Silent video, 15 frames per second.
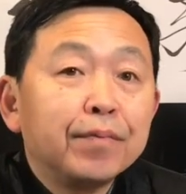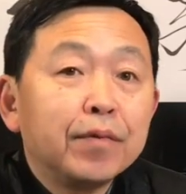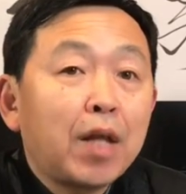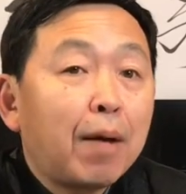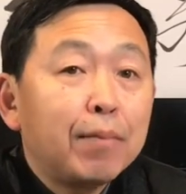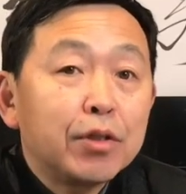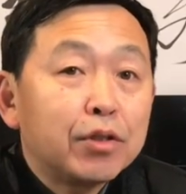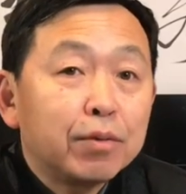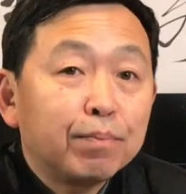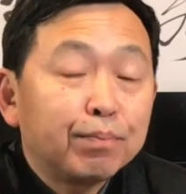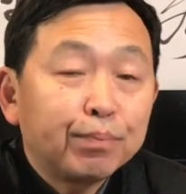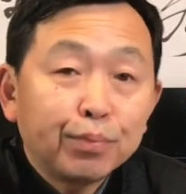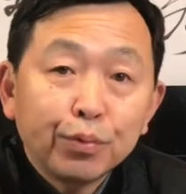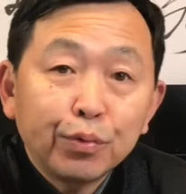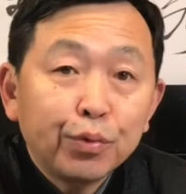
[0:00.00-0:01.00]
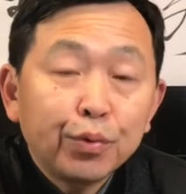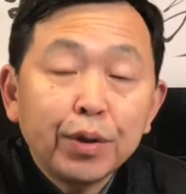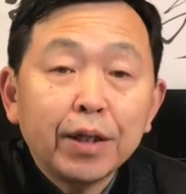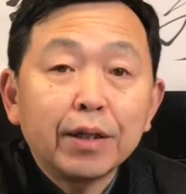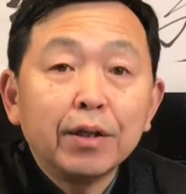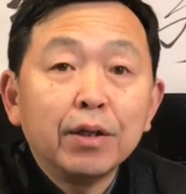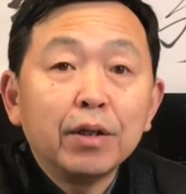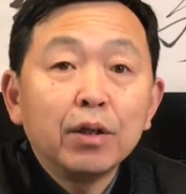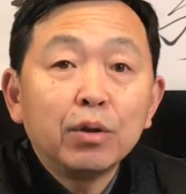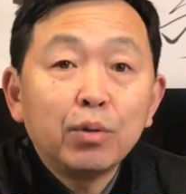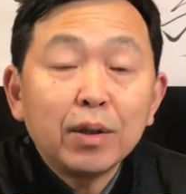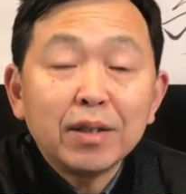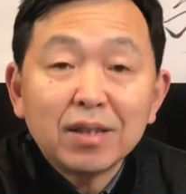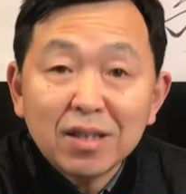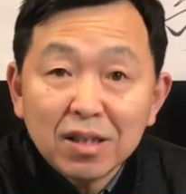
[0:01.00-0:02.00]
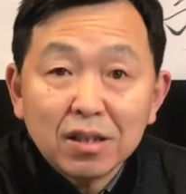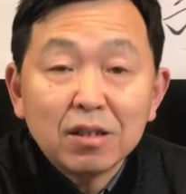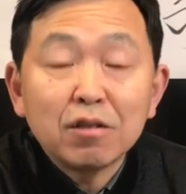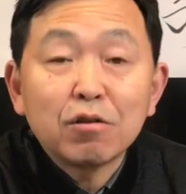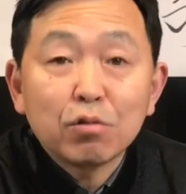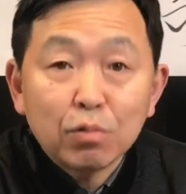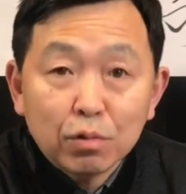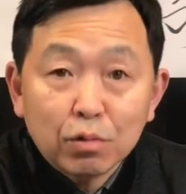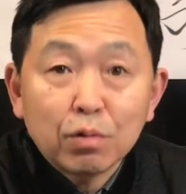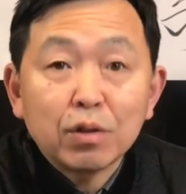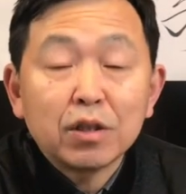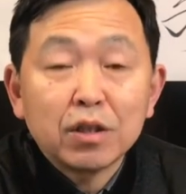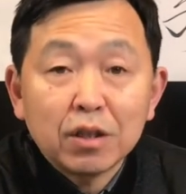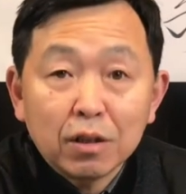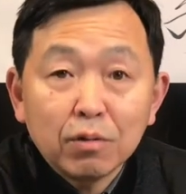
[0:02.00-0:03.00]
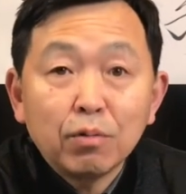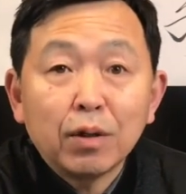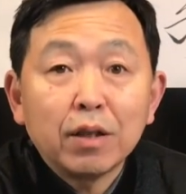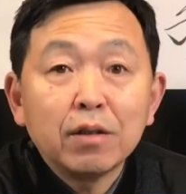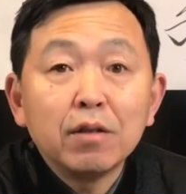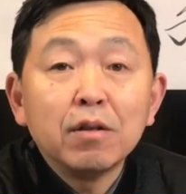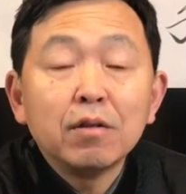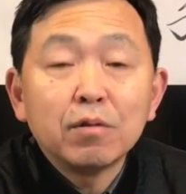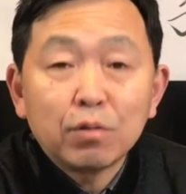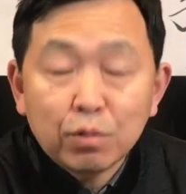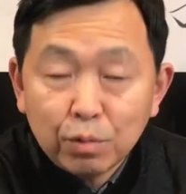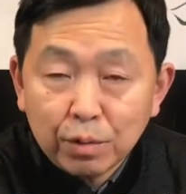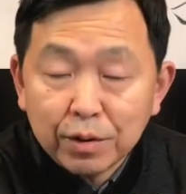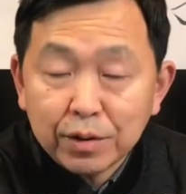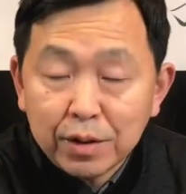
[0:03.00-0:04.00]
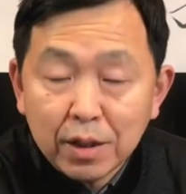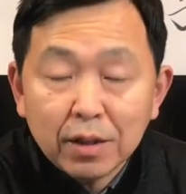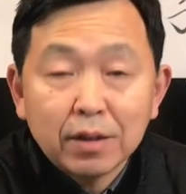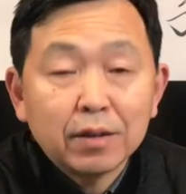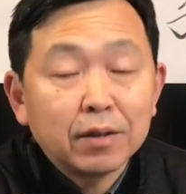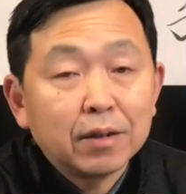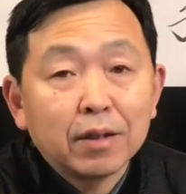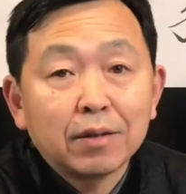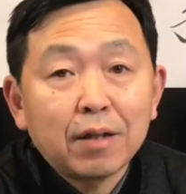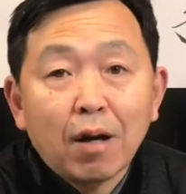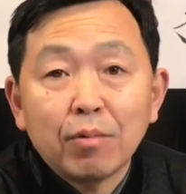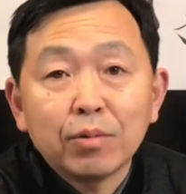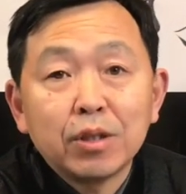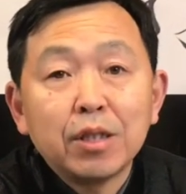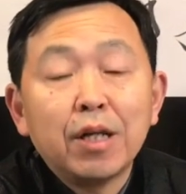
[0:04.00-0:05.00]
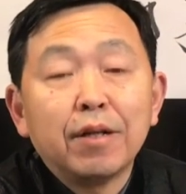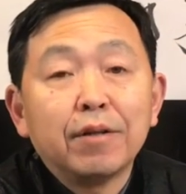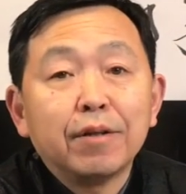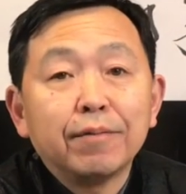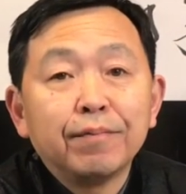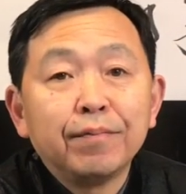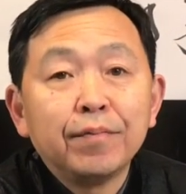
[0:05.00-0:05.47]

他们是不会对自己所做的行为做任何的道歉的，